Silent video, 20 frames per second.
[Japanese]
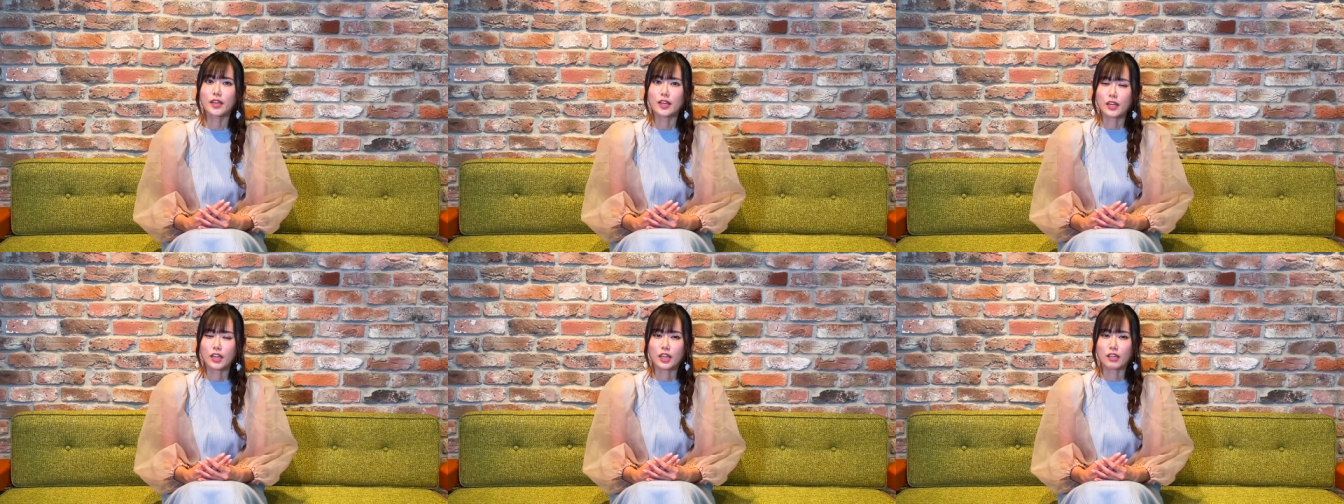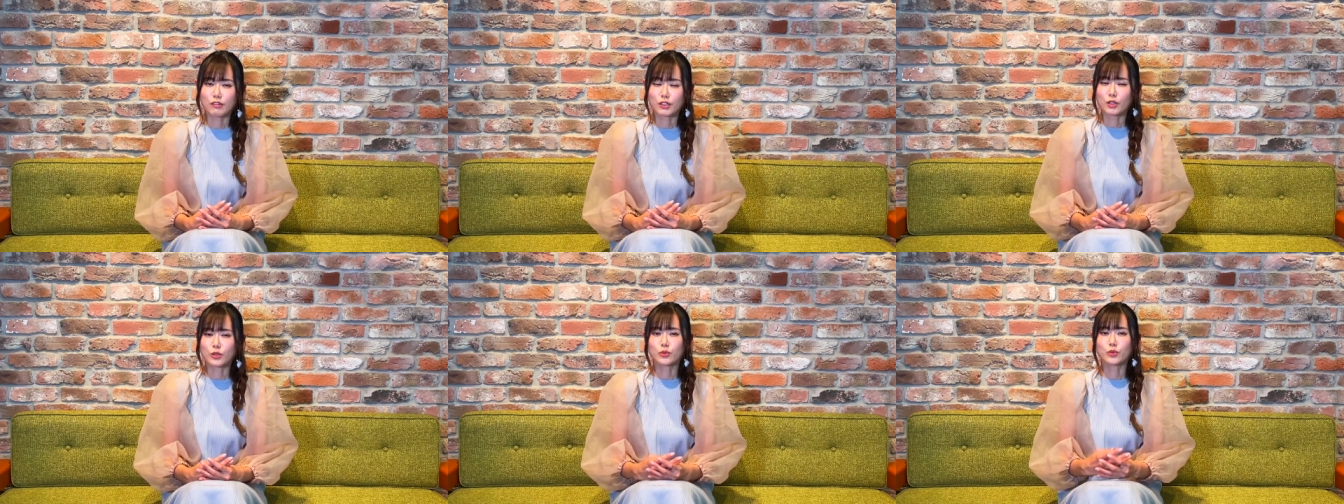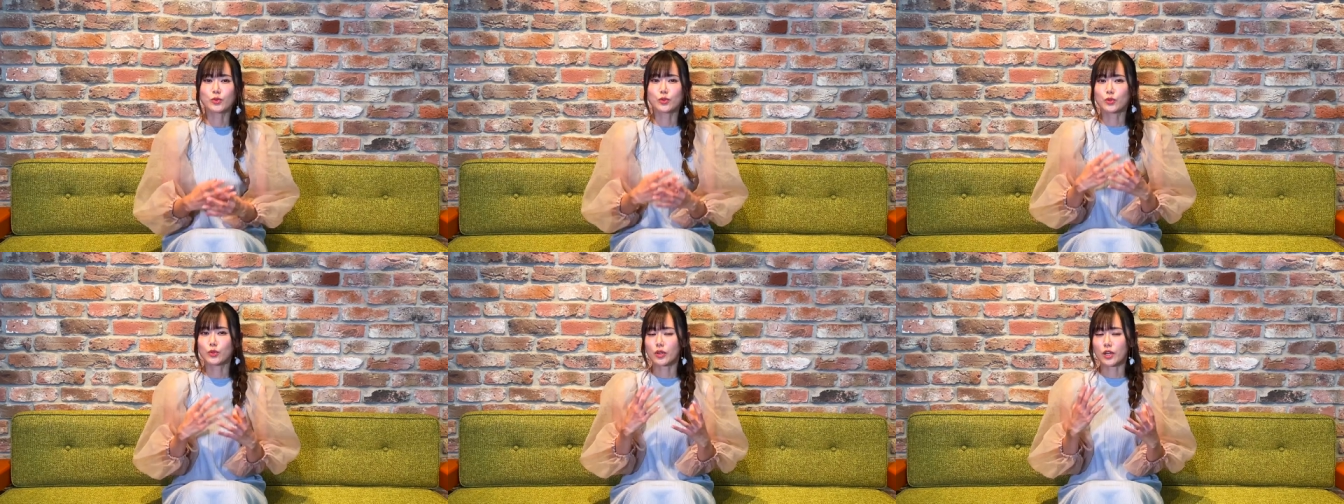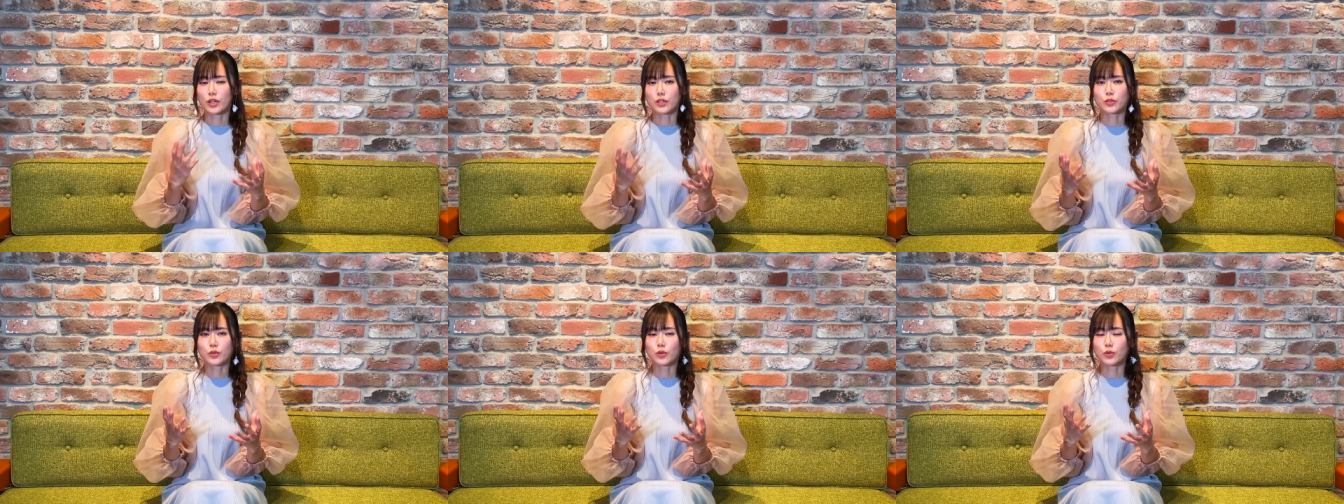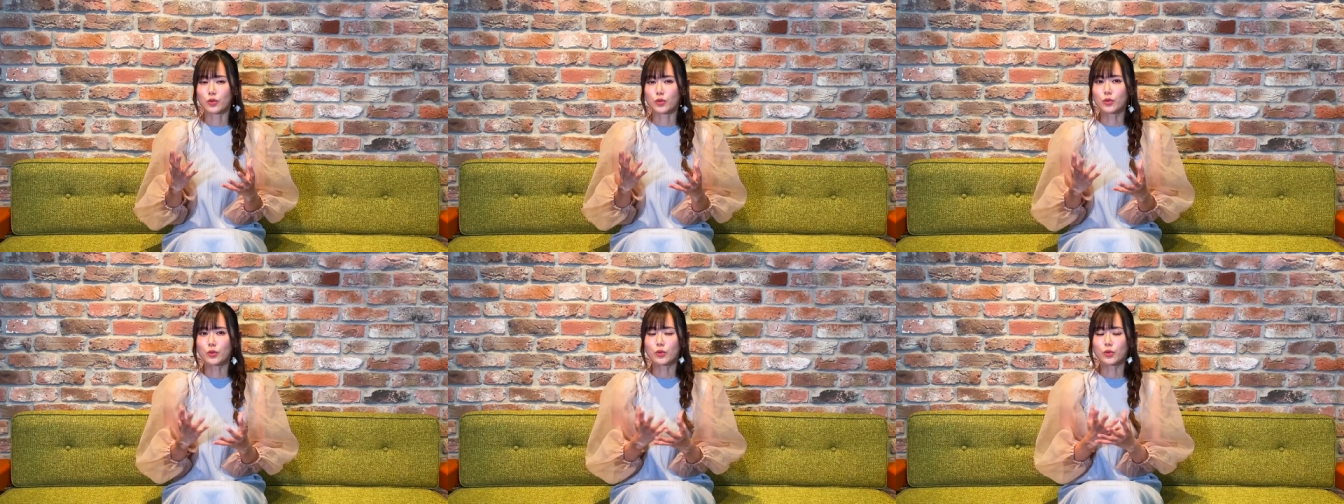ウィル」という楽
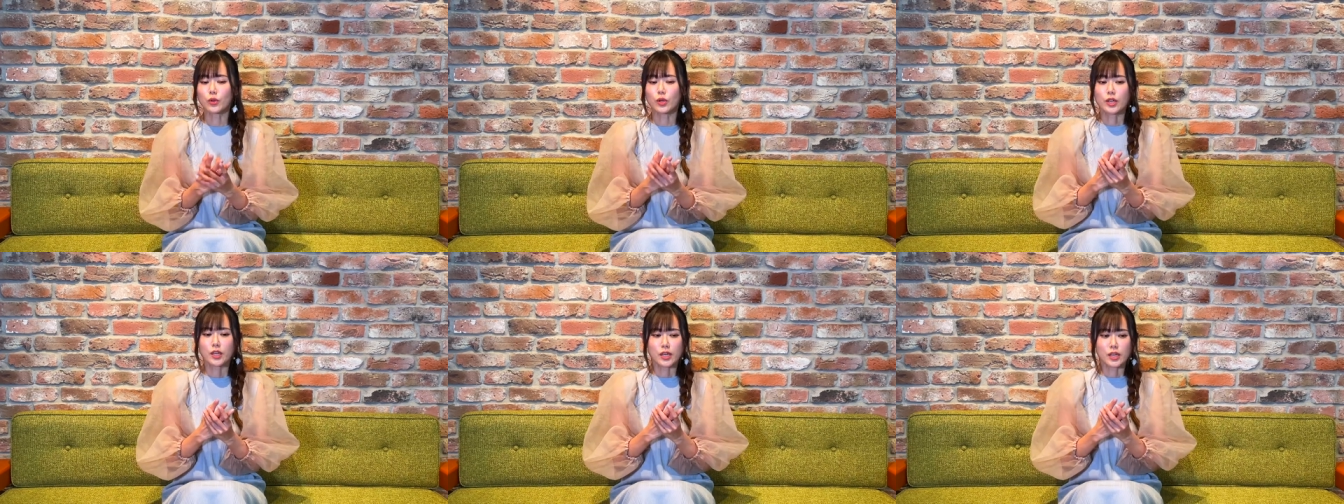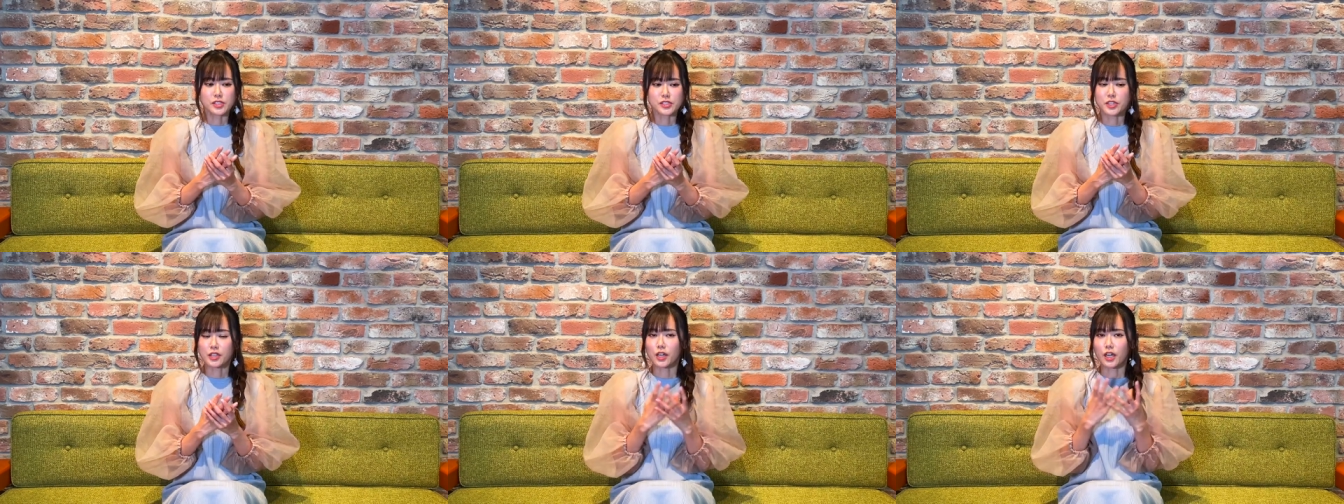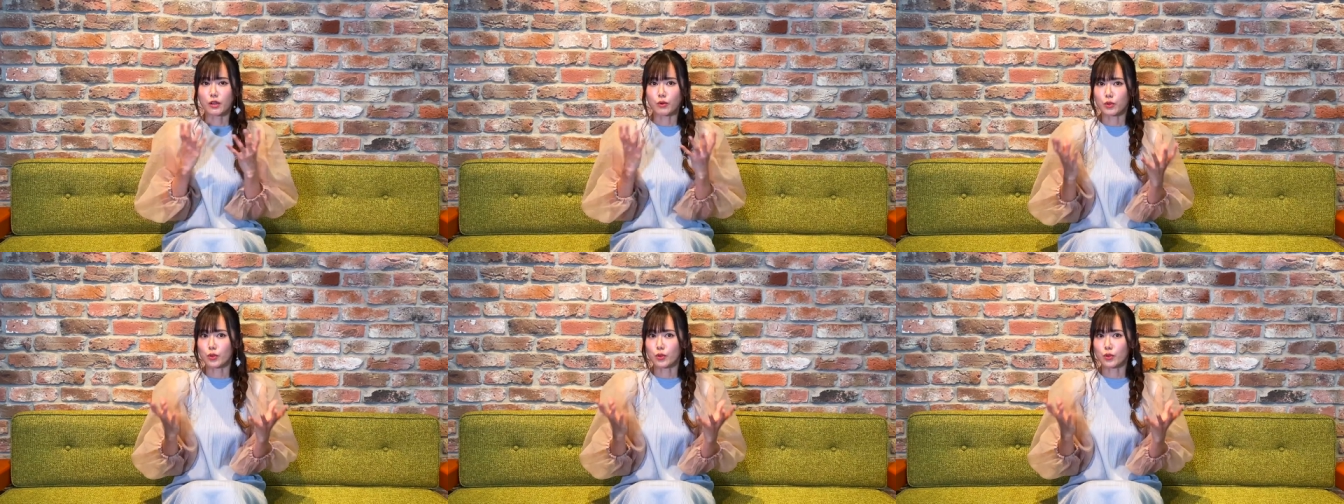曲の世界を